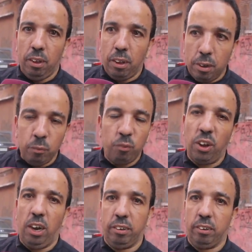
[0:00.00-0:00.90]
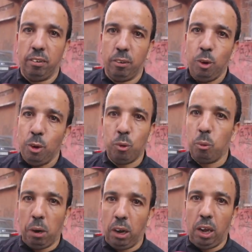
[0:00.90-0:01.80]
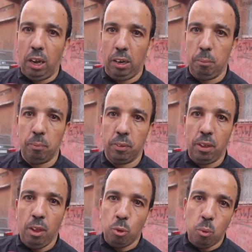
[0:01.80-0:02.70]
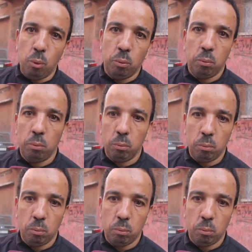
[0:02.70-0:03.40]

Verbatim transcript: أه، نفعت كلوب على الله حرام هاد